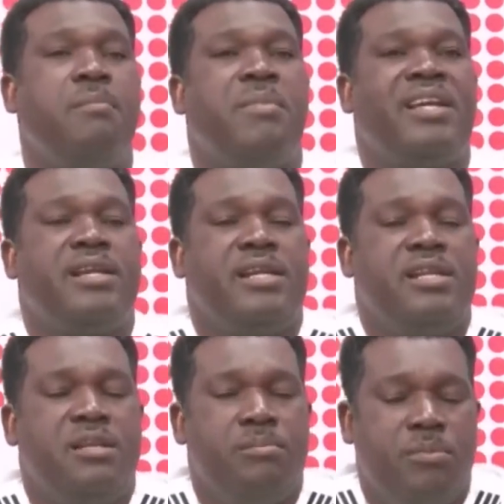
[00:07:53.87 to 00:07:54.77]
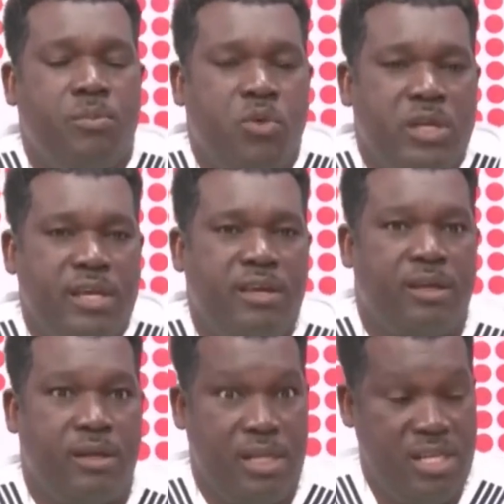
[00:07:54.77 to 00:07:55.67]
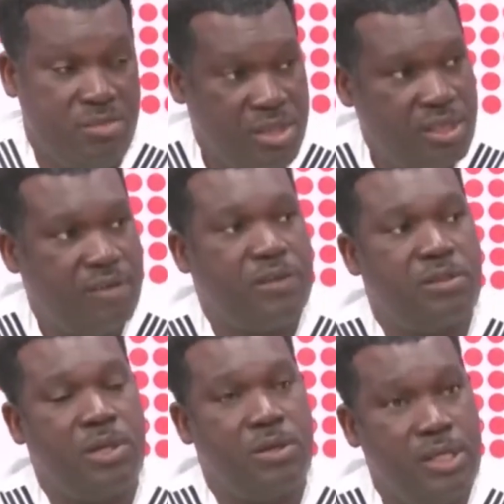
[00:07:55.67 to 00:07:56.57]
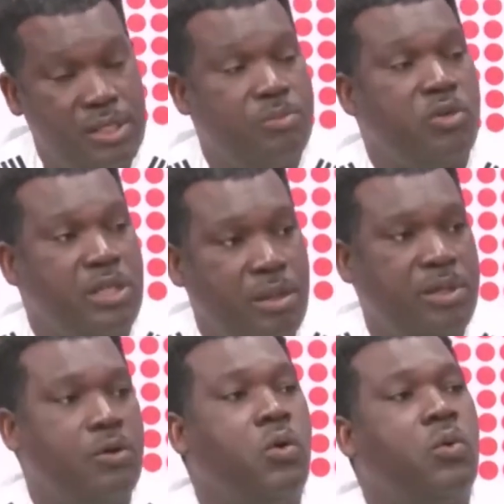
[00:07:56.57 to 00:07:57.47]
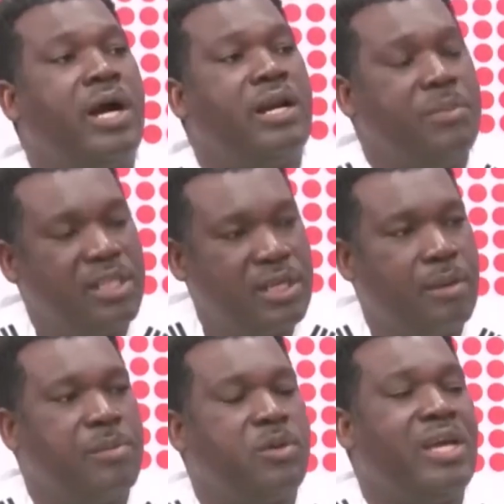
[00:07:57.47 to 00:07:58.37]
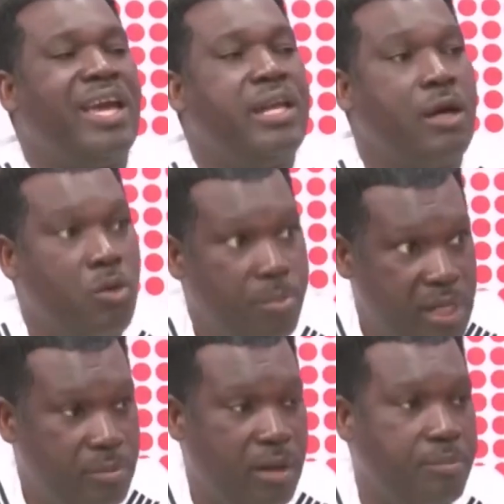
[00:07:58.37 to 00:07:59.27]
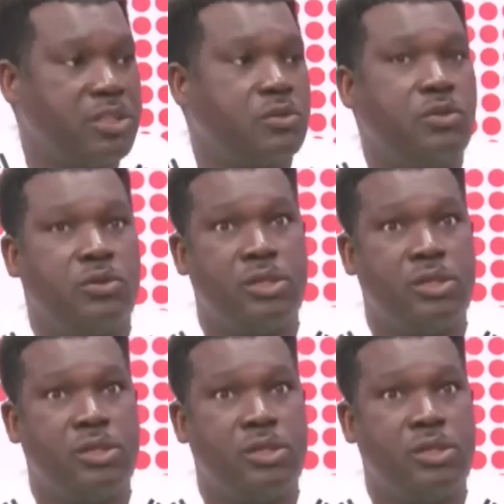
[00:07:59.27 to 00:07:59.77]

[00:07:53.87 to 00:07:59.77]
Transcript: Malgré les moyens limités, effectivement, de l'État burkinabé, on doit admettre quand même qu'il y a un accompagnement, parce que,